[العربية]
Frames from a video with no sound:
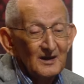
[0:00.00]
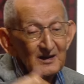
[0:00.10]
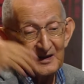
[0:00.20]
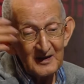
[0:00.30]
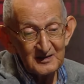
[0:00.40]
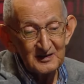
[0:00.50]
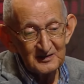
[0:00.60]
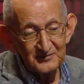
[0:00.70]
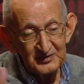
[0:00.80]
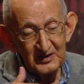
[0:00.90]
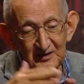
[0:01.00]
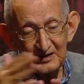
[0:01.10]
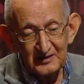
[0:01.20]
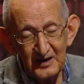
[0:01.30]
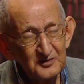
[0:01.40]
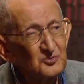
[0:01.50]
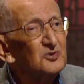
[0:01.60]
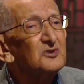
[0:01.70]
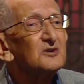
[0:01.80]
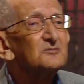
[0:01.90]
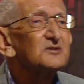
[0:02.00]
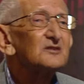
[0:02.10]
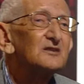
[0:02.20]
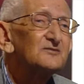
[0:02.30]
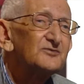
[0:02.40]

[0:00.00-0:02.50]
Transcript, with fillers: لكن في أحيان أخرى مثلا